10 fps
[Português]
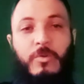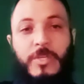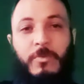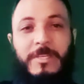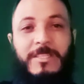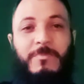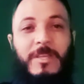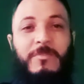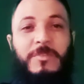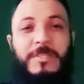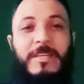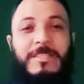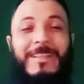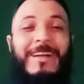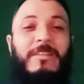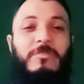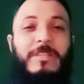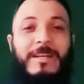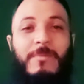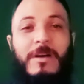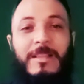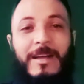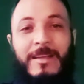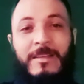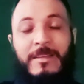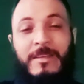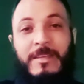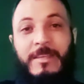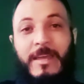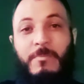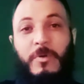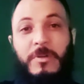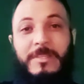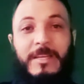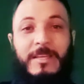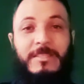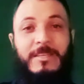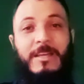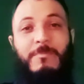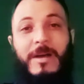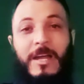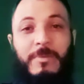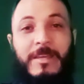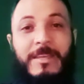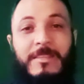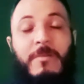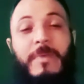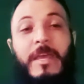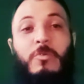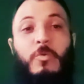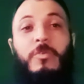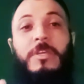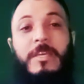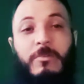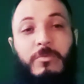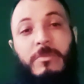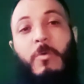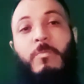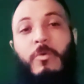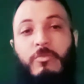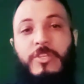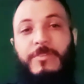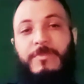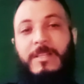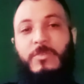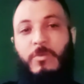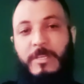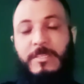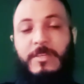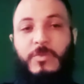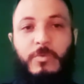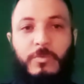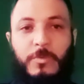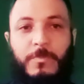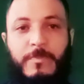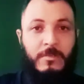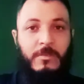Hoje vou trazer para vocês relatos da Kabbalah e a importância da barba e também o que o Talmud fala sobre esse assunto.